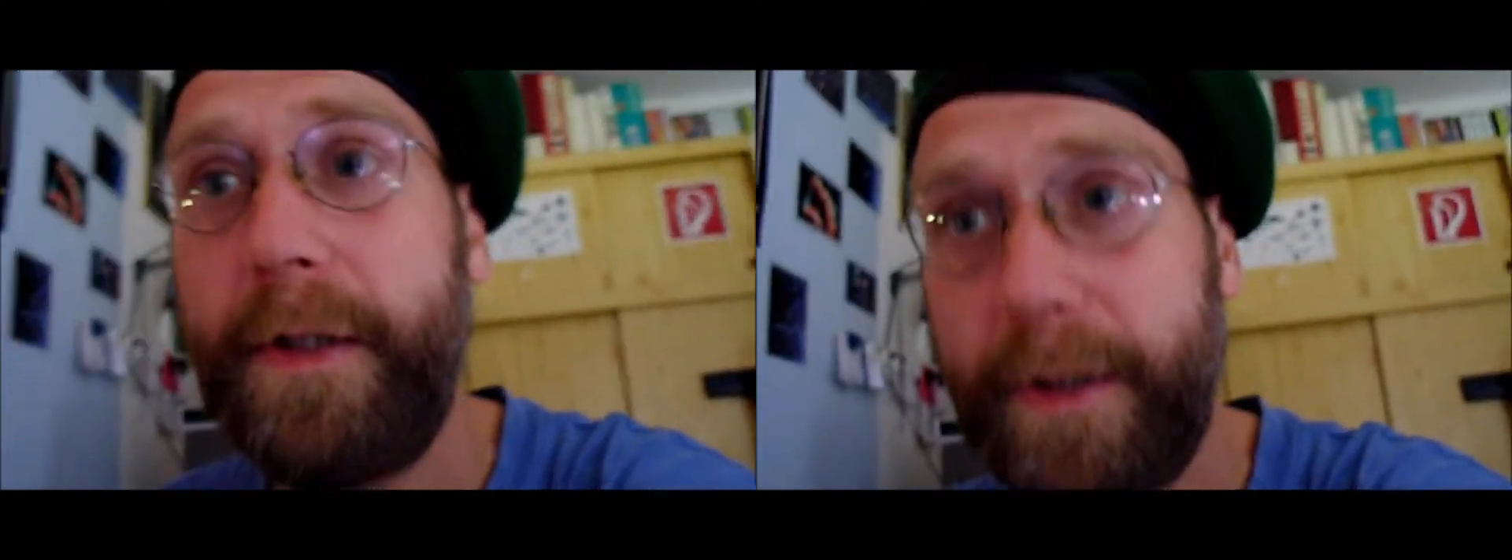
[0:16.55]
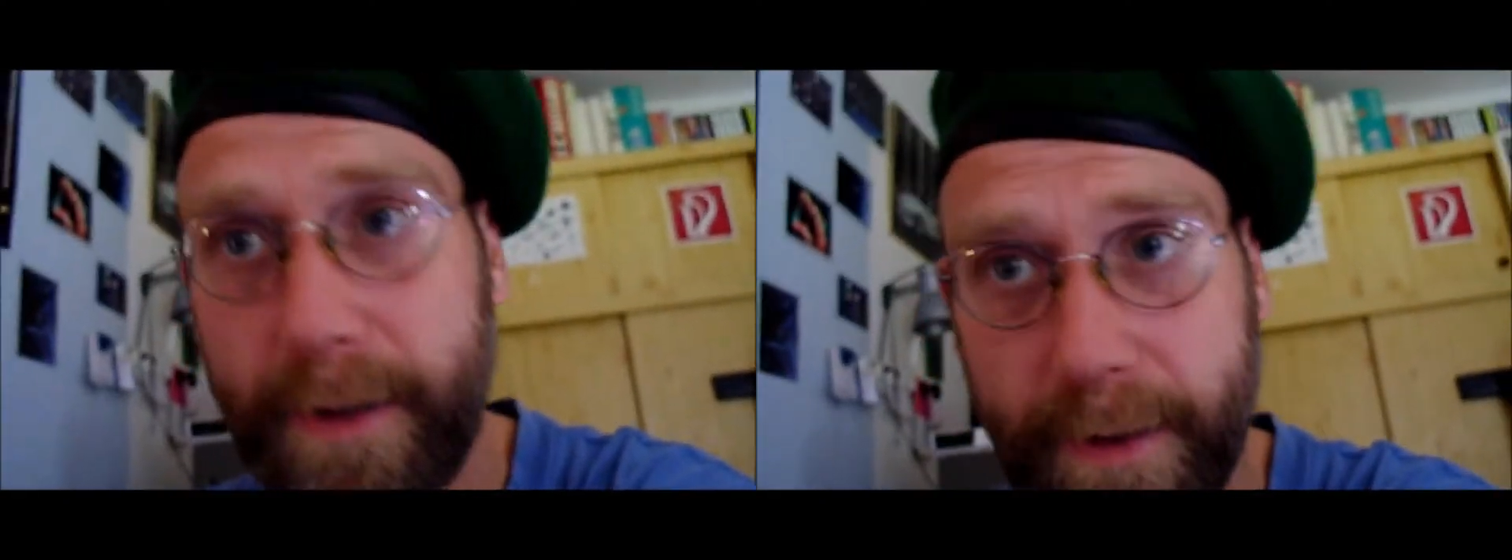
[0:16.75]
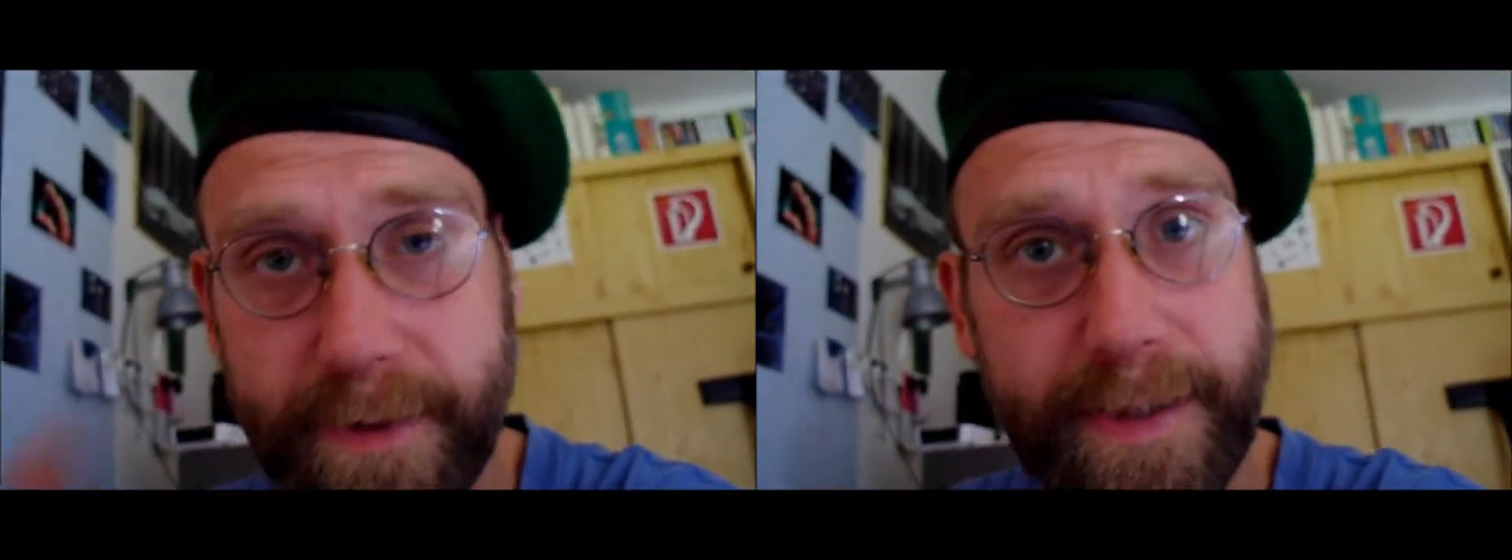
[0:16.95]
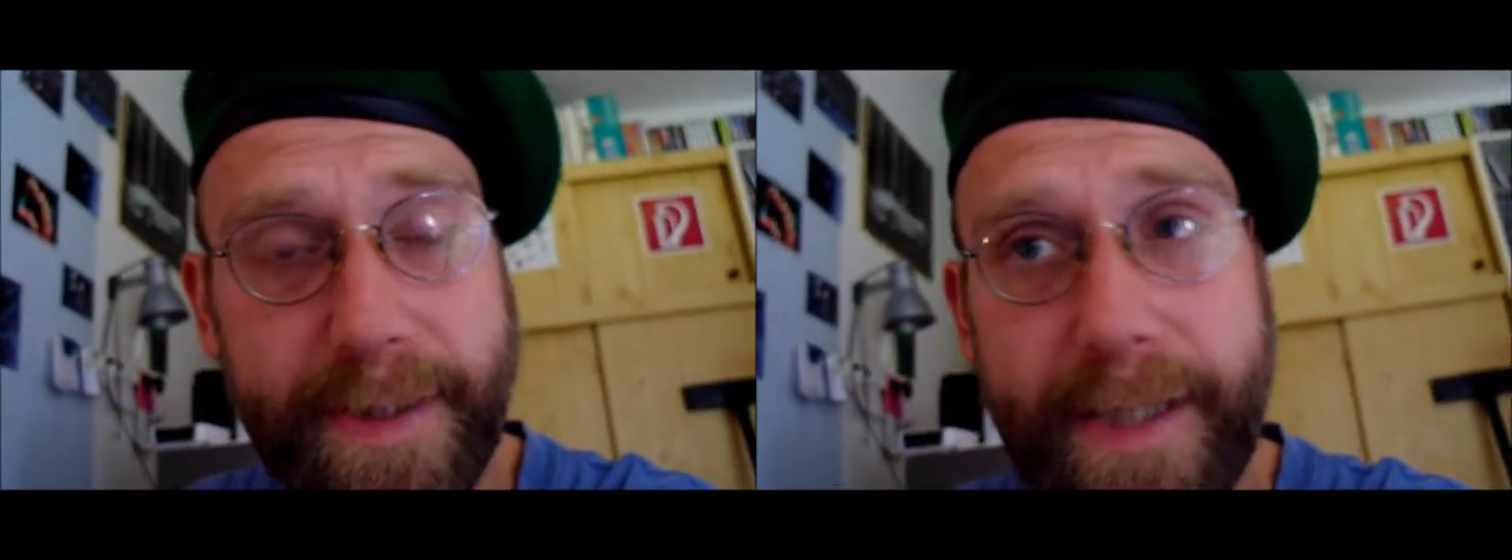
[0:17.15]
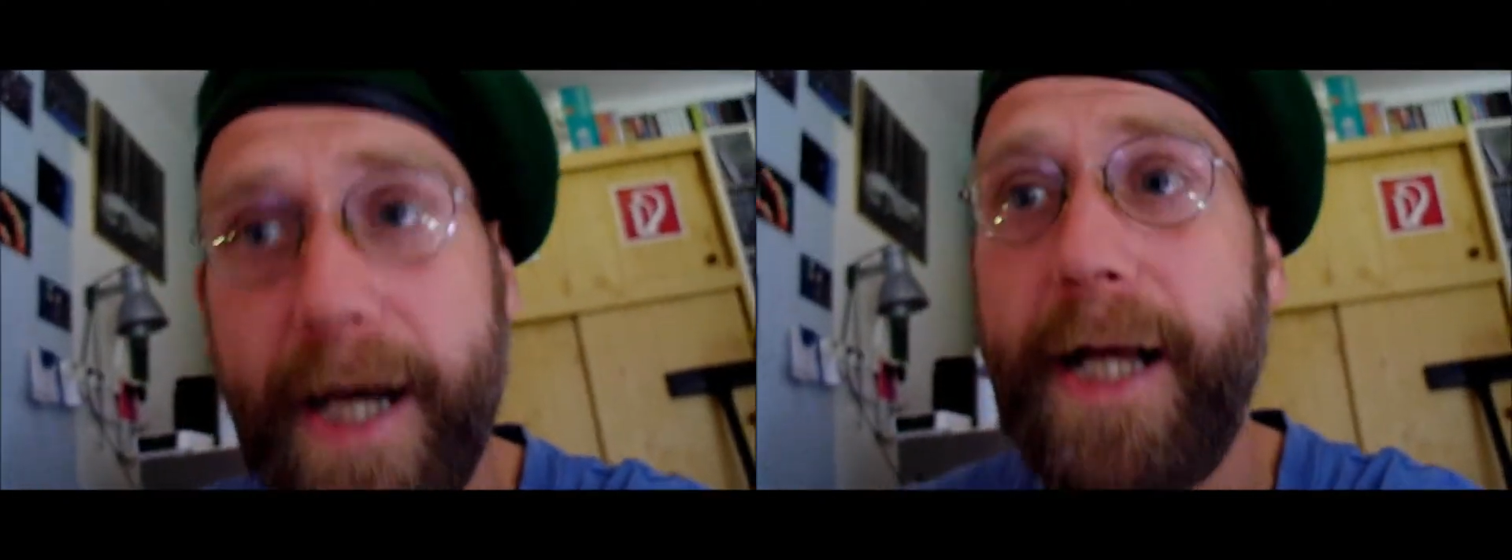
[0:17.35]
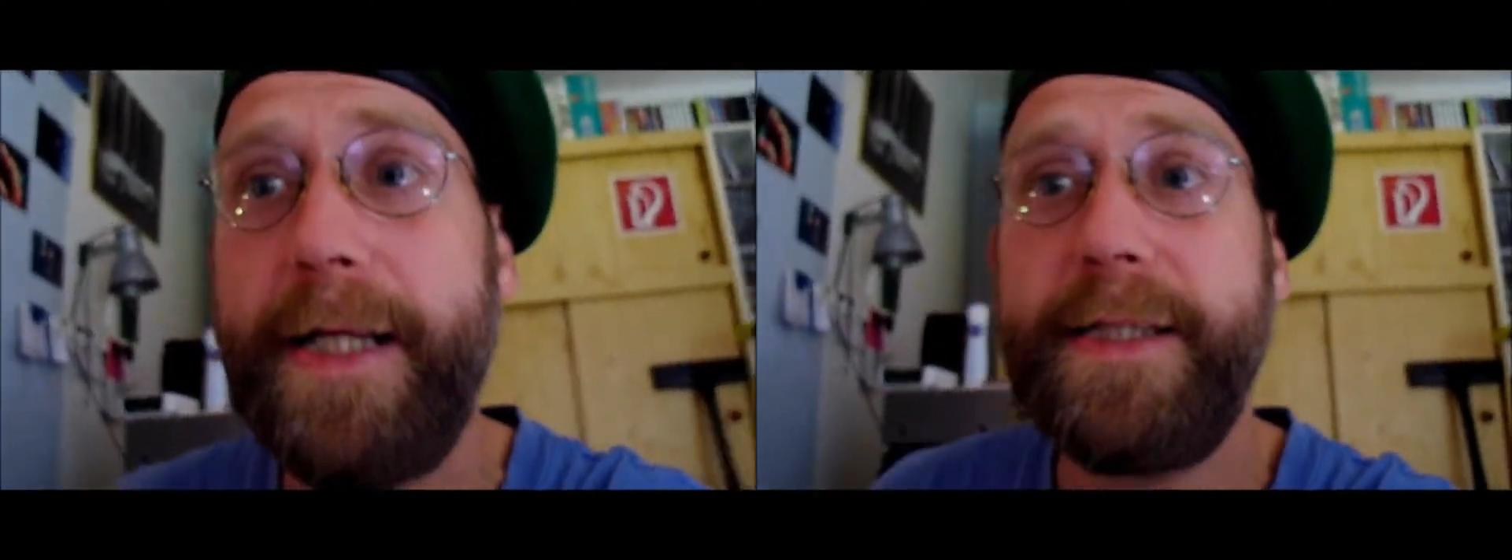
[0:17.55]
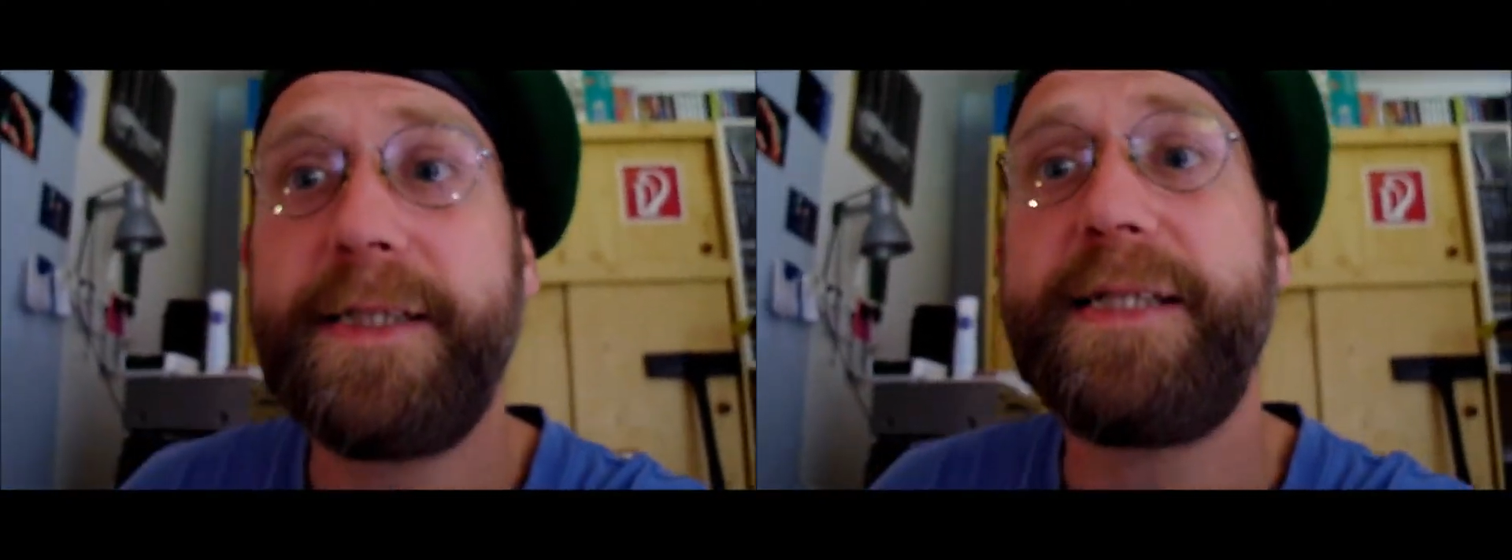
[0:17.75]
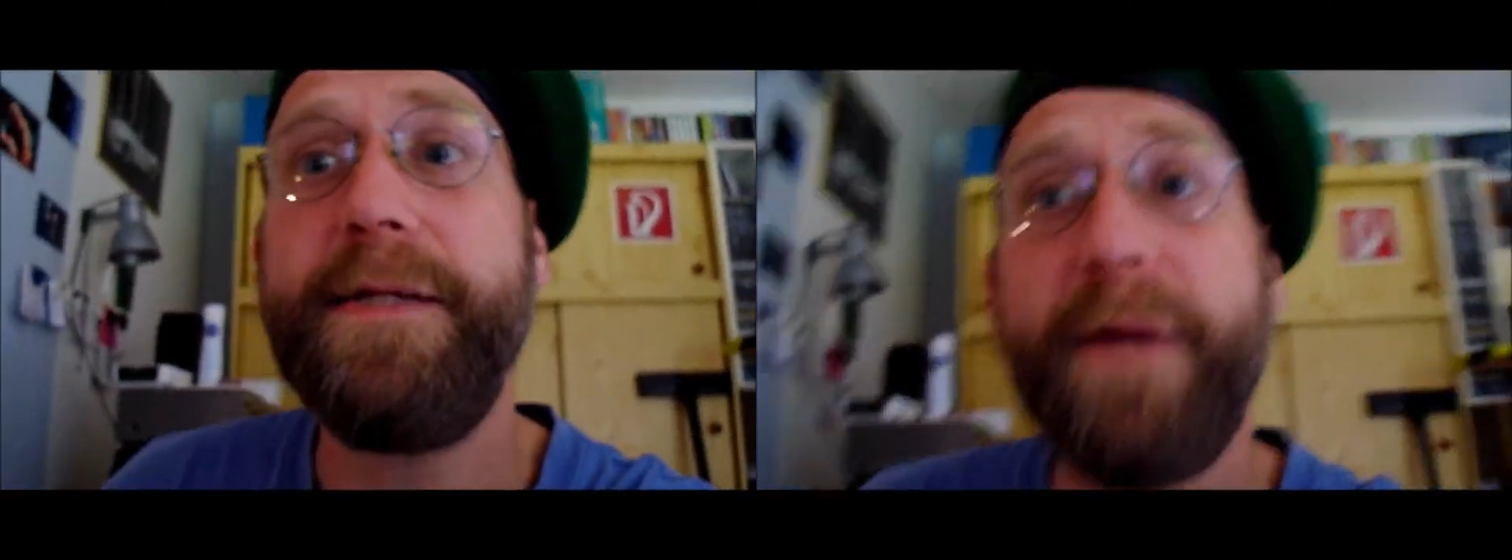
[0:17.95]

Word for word: äh, Skandal, System